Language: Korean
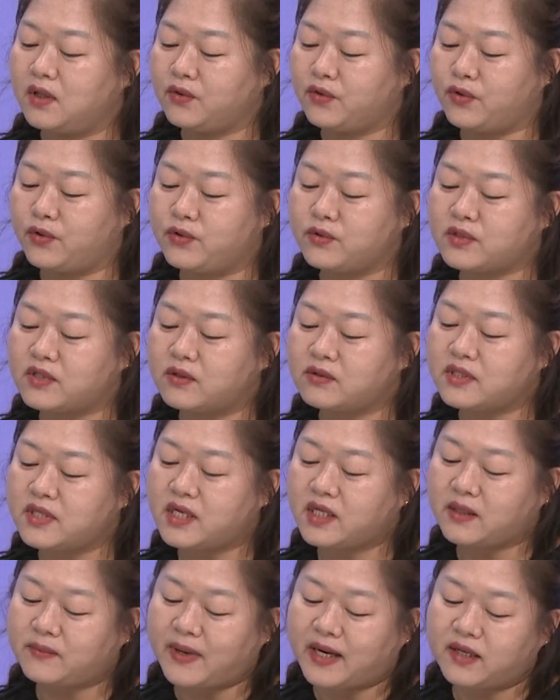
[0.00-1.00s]
교육
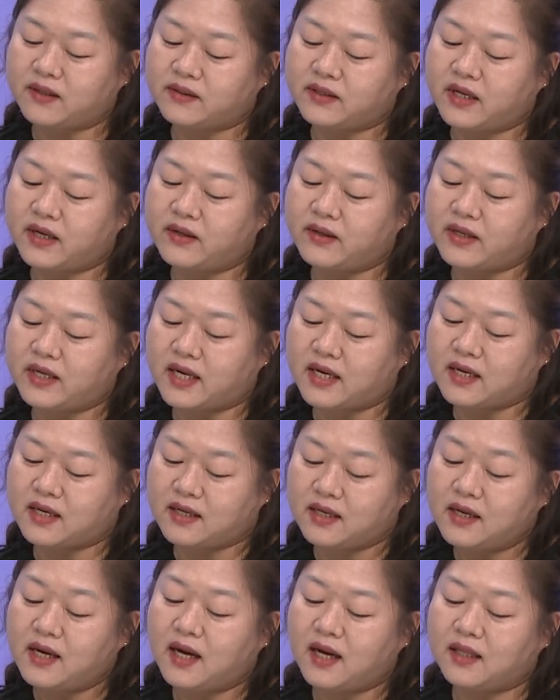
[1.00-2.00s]
정책이 마련되어야
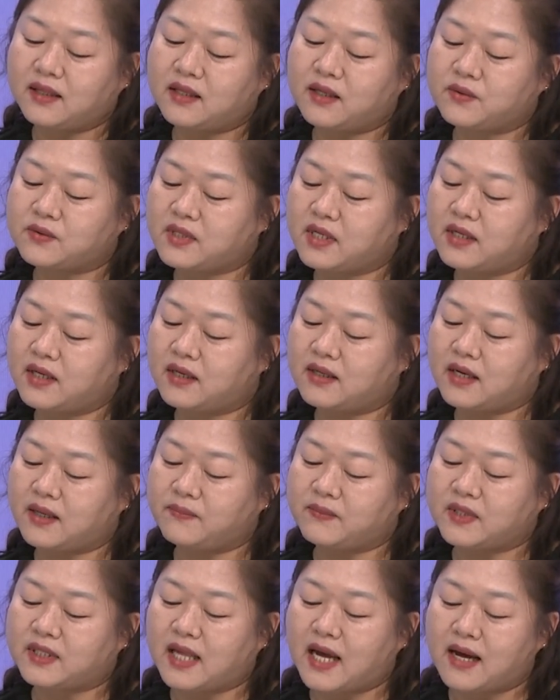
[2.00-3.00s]
한다고 생각을
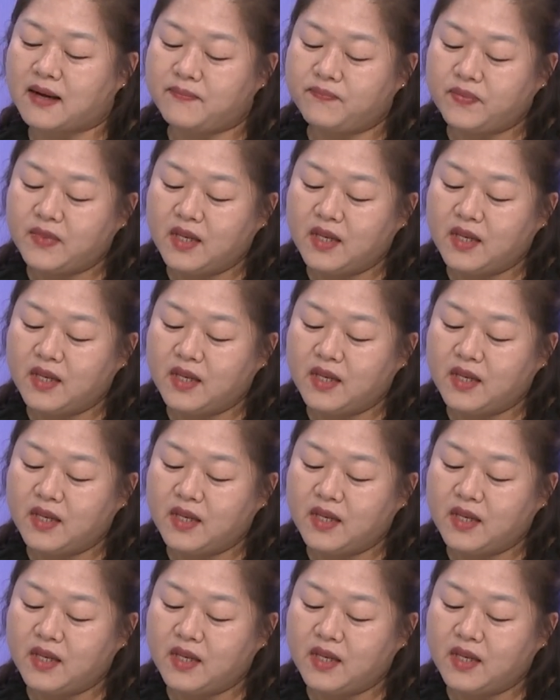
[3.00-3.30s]
합니다.